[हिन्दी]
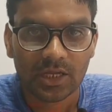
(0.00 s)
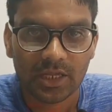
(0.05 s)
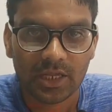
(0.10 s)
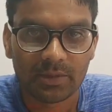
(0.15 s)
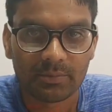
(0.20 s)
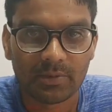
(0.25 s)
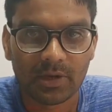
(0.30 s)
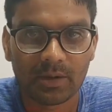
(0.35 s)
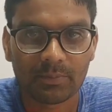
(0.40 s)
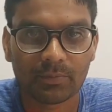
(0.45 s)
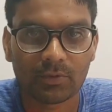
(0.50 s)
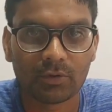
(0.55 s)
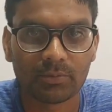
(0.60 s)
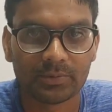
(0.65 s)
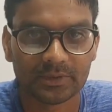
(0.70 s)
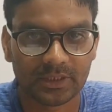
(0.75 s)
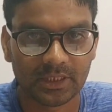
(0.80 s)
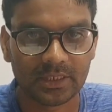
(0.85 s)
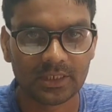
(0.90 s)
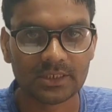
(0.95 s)
की मैं आपको
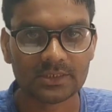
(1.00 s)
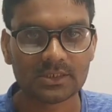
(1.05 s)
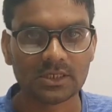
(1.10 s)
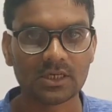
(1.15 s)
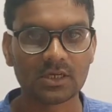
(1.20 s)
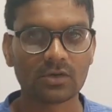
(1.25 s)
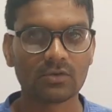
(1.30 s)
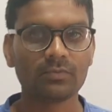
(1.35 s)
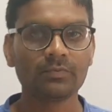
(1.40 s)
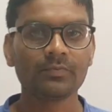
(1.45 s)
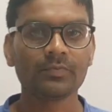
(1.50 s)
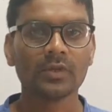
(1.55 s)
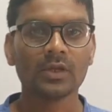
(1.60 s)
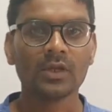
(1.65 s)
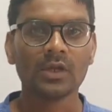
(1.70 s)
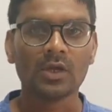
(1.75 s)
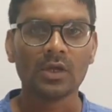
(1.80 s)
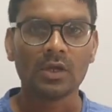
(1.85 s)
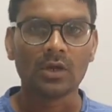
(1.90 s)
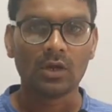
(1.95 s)
बताने जा रहा
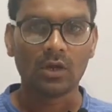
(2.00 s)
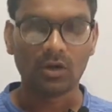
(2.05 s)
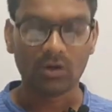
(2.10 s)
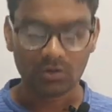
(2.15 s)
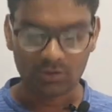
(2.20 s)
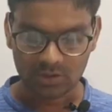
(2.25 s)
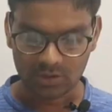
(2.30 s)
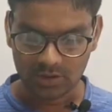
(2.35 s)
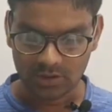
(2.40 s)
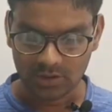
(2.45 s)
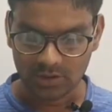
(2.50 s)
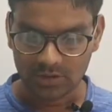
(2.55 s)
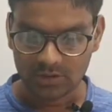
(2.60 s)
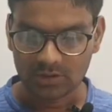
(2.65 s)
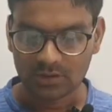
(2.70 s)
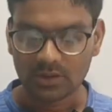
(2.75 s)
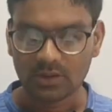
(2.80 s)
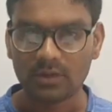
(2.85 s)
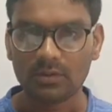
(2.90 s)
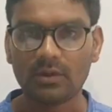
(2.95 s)
हूं
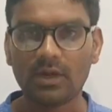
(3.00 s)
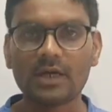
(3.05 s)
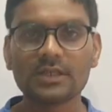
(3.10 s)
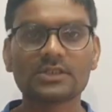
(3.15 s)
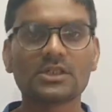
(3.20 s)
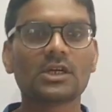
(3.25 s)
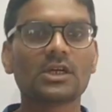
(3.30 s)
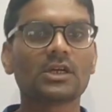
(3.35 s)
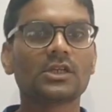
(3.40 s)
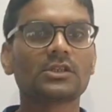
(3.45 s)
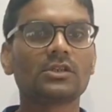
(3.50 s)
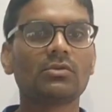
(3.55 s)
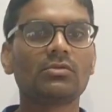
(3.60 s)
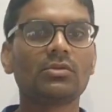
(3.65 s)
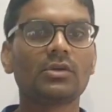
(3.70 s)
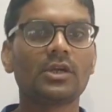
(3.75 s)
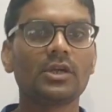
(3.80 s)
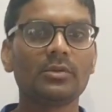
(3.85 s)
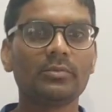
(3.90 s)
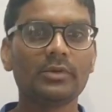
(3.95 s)
और आशा करता
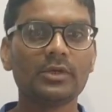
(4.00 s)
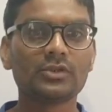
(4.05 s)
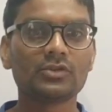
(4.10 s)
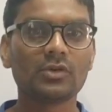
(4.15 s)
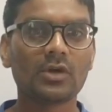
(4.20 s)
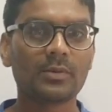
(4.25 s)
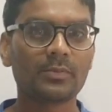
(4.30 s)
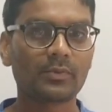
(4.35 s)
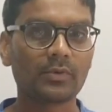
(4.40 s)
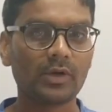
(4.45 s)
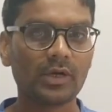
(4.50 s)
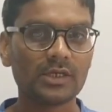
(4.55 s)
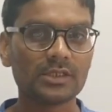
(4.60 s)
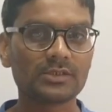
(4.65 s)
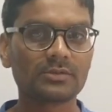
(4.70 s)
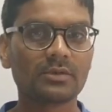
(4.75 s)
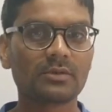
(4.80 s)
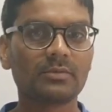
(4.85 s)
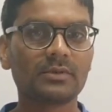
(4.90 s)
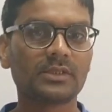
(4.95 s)
हूं कि मैं जो आपको
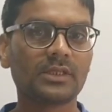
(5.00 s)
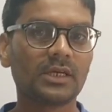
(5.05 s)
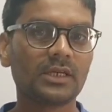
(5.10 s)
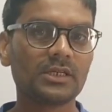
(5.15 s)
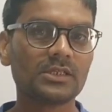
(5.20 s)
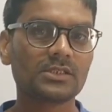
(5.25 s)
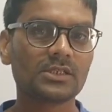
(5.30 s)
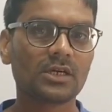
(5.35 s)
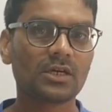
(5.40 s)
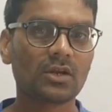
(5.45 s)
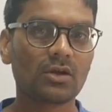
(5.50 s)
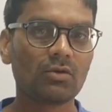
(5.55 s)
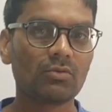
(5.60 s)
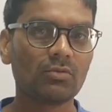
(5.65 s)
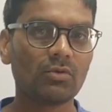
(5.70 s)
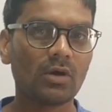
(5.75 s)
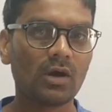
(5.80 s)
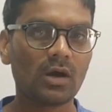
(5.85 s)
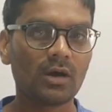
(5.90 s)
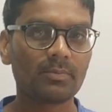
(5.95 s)
आंसर बताने जा रहा हूं
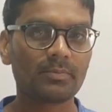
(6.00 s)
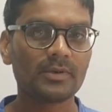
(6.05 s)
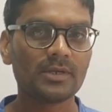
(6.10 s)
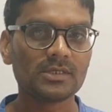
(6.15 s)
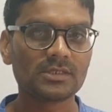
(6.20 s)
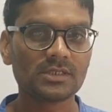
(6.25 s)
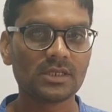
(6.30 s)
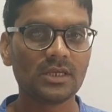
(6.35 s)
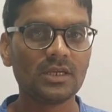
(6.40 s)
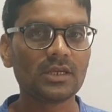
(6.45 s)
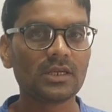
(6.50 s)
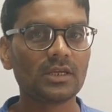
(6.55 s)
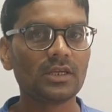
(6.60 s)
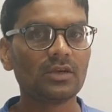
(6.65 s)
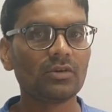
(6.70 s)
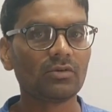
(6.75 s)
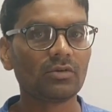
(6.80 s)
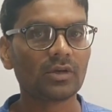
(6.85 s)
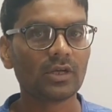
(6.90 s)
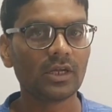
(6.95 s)
वो आपने सही
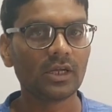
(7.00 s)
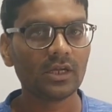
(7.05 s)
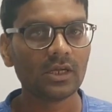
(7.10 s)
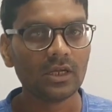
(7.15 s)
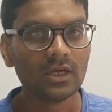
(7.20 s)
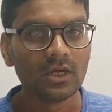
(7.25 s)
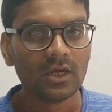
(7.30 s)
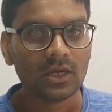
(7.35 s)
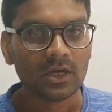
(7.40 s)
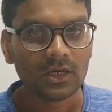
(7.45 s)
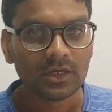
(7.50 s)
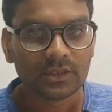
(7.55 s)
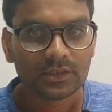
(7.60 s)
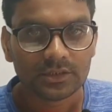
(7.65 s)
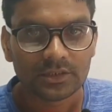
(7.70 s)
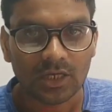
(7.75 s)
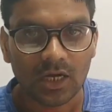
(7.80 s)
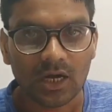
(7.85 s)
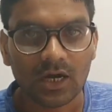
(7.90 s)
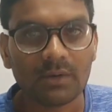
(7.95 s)
किए होंगे
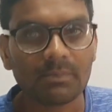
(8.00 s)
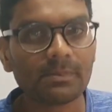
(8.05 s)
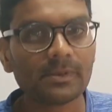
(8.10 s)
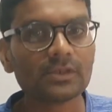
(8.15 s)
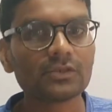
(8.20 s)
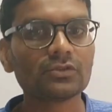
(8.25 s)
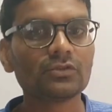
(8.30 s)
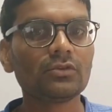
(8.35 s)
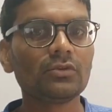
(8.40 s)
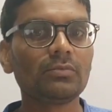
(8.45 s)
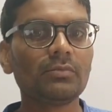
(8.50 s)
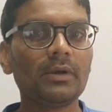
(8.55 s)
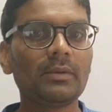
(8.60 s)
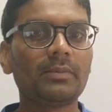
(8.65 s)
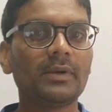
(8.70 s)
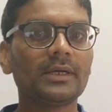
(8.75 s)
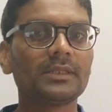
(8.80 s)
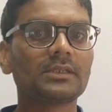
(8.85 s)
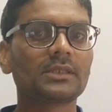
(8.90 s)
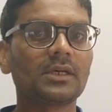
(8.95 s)
यहाँ पर जो मैं
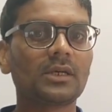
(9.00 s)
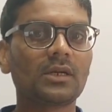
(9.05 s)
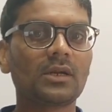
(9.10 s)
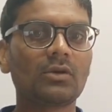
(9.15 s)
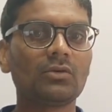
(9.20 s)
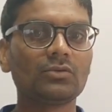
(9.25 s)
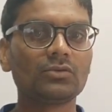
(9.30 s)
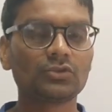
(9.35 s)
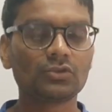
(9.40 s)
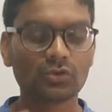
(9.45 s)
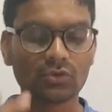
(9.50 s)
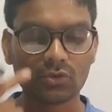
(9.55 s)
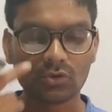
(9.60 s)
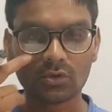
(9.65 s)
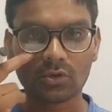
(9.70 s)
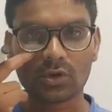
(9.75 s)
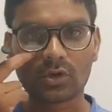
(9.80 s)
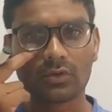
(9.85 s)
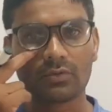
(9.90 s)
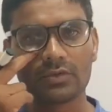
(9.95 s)
बात कर रहा हूँ जो
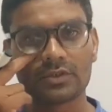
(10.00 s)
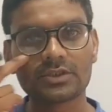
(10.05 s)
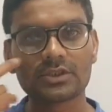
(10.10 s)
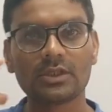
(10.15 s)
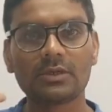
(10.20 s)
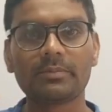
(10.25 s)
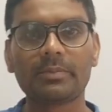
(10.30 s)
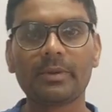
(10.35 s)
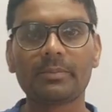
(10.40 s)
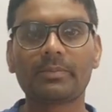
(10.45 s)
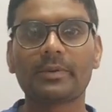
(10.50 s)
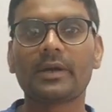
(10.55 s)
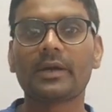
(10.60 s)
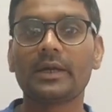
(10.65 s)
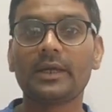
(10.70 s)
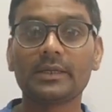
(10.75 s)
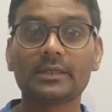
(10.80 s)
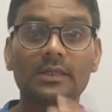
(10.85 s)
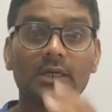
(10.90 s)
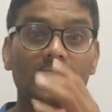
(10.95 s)
क्वेश्चन पेपर
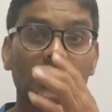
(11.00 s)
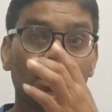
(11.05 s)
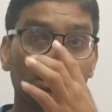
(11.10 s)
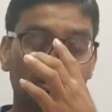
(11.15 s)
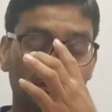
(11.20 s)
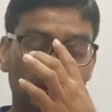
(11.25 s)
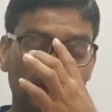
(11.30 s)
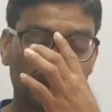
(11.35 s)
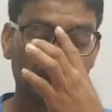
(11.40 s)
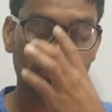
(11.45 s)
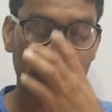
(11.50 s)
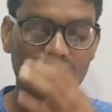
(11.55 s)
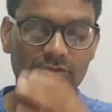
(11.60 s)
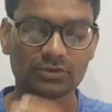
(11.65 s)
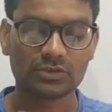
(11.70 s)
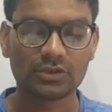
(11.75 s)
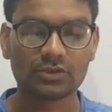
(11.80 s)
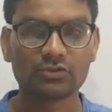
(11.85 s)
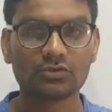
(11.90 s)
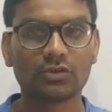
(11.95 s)
आया था तीस
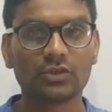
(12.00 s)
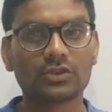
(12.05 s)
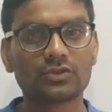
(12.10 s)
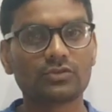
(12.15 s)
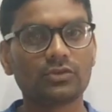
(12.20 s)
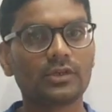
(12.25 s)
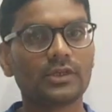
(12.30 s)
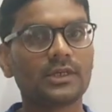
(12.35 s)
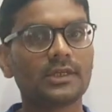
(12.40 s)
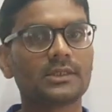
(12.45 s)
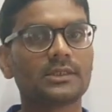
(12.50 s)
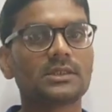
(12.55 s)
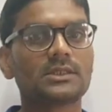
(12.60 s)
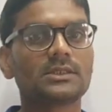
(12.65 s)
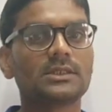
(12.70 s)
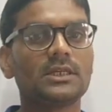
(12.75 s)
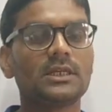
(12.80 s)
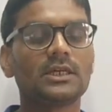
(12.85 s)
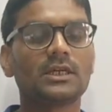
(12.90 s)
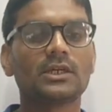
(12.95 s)
क्वेश्चन जो एक
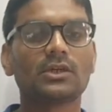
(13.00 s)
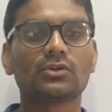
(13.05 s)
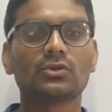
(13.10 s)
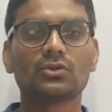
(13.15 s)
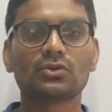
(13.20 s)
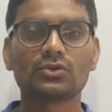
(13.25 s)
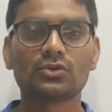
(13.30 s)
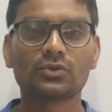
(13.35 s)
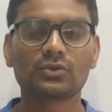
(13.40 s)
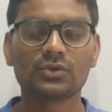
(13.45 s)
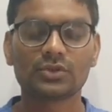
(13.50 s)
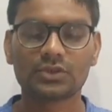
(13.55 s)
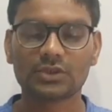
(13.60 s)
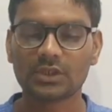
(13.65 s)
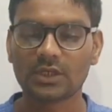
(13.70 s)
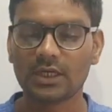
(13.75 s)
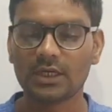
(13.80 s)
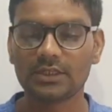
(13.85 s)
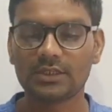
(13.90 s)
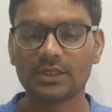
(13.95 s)
से लेकर दो
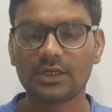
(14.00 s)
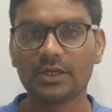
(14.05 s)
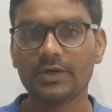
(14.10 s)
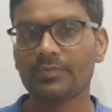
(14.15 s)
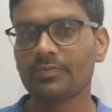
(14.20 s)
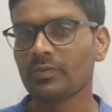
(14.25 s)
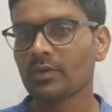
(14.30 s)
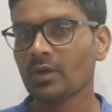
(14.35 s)
क्वेश्चन आए थे